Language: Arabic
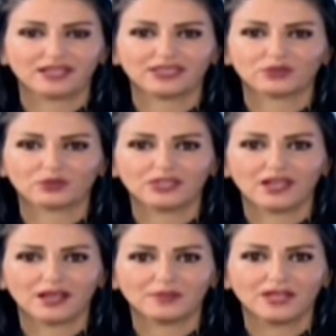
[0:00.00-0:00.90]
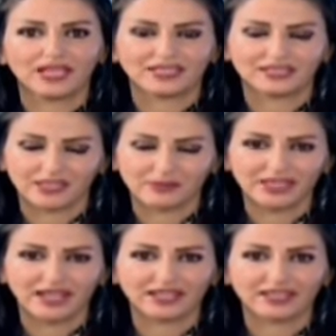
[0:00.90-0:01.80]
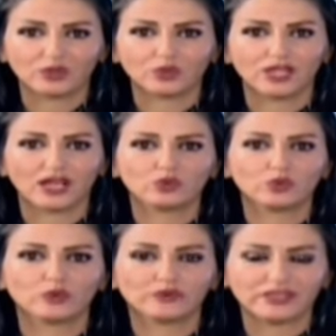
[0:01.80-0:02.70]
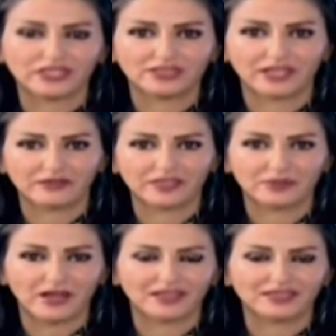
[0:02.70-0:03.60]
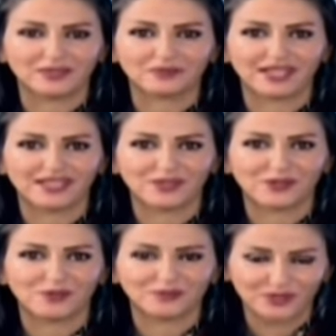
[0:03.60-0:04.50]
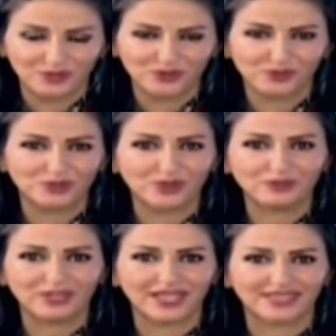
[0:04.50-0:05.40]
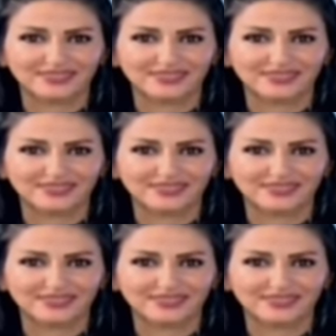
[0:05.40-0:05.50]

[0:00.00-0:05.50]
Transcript: أبناءنا الطلاب نتمنى أن نكون قد وفقنا فيما قدمنا لكم دمتم